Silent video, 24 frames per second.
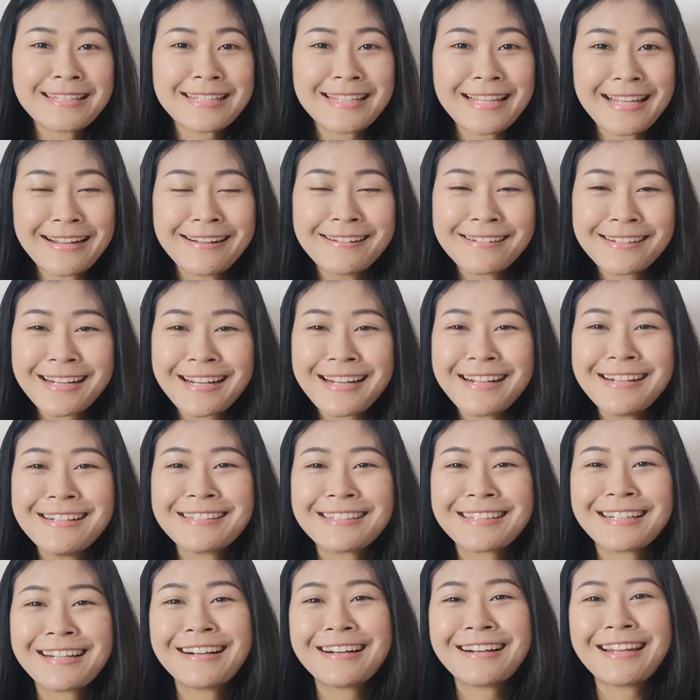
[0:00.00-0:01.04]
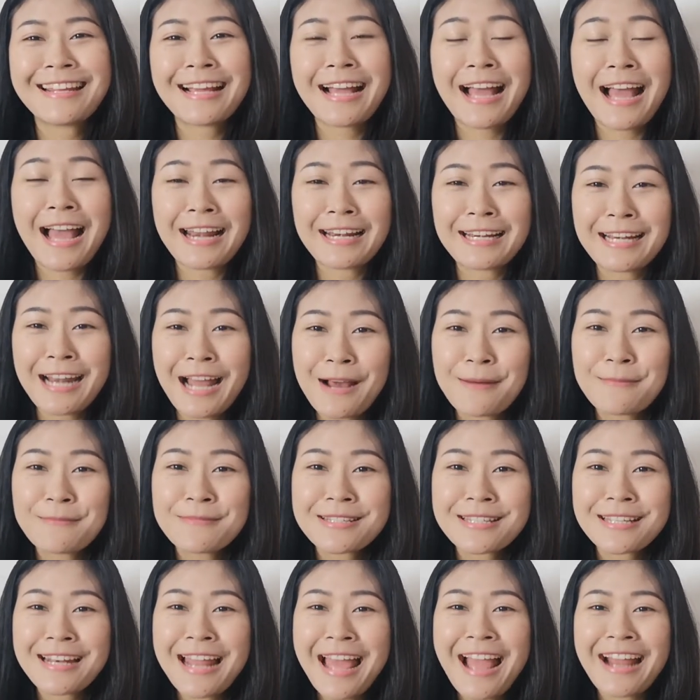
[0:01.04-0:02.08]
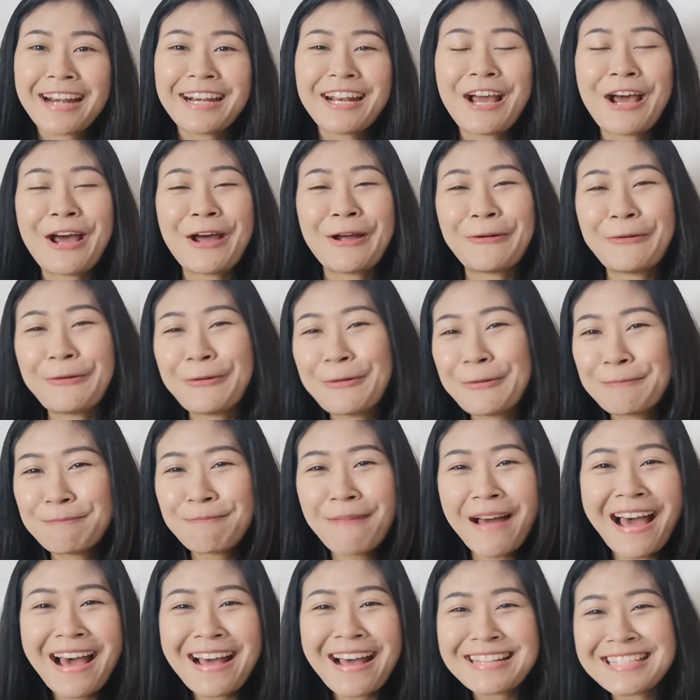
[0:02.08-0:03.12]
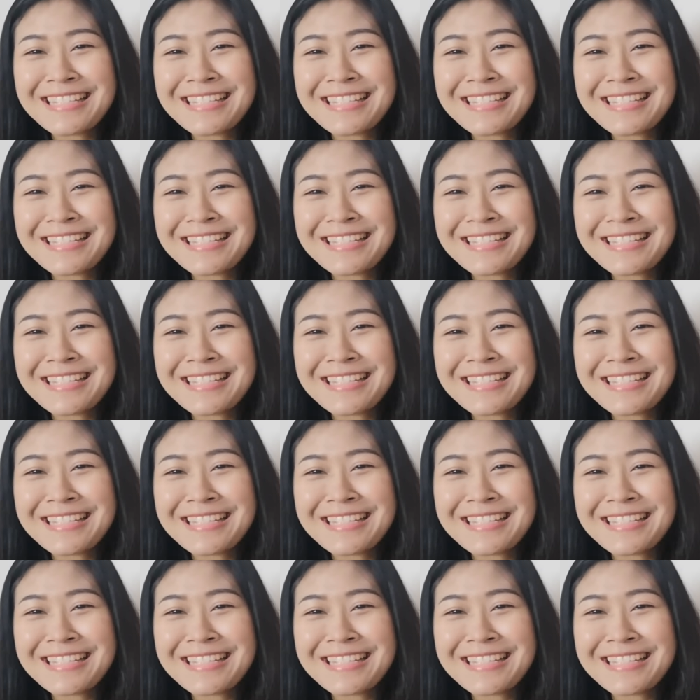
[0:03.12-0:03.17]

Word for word: ซีรีส์เรื่องนี้ค่ะนำแสดงโดยอุปา